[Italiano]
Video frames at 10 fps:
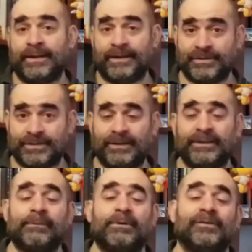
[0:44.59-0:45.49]
e ci sono
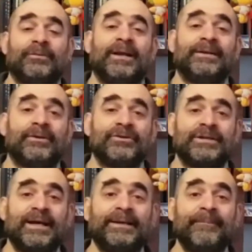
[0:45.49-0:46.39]
anche quattro brani
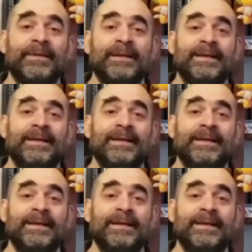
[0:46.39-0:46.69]
originali,